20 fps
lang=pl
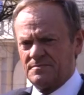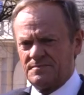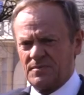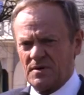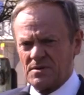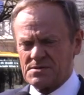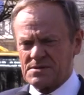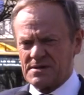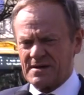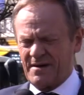
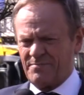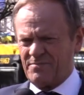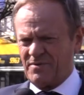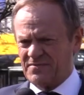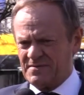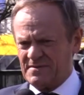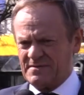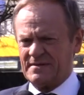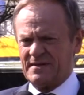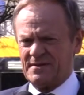Polska
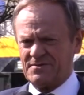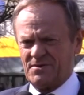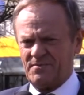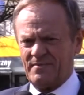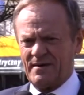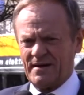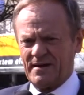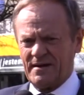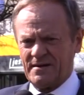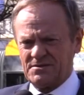powinna
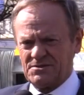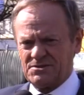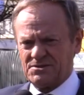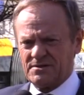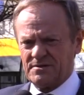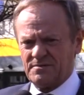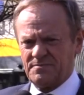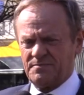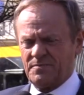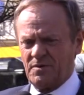domagać
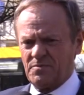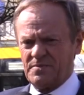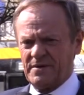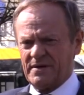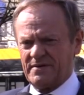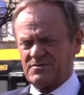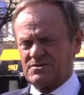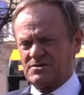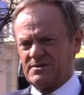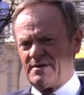się po
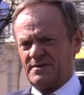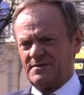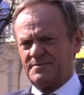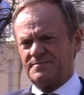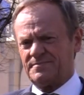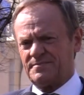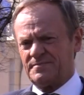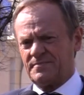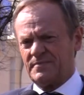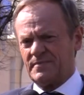pierwsze
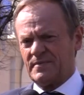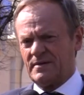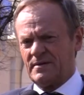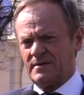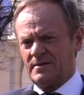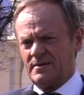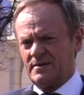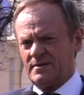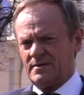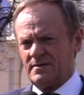
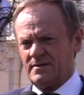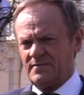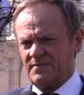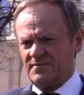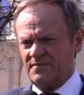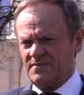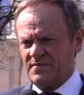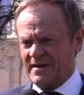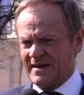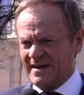
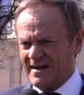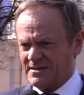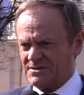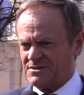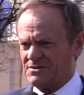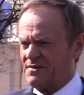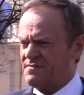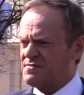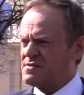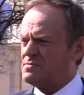
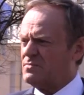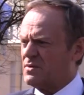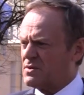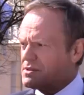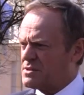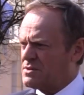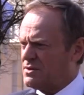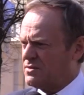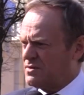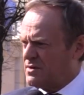wyraźnie
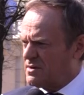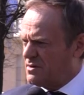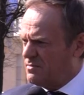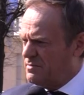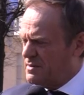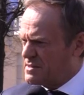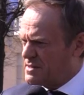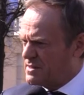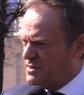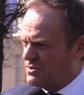wzmocnionej
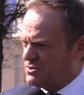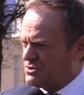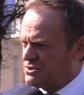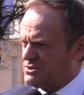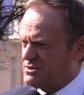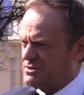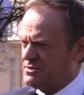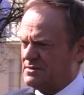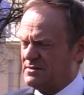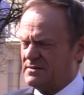
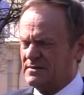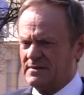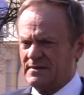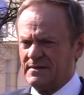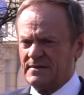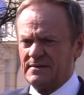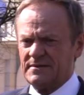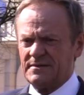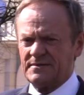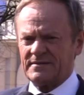obecności
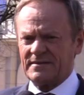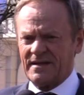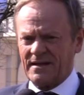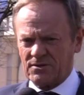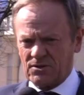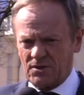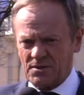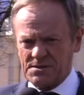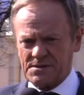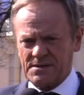
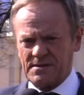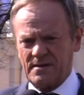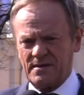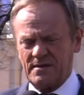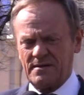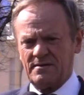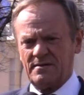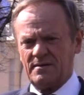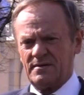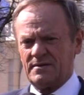
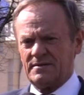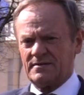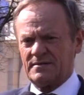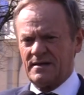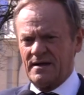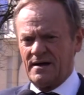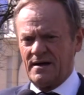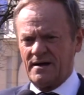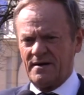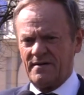natowskiej
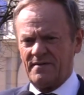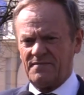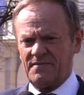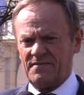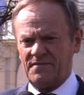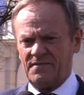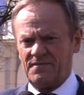na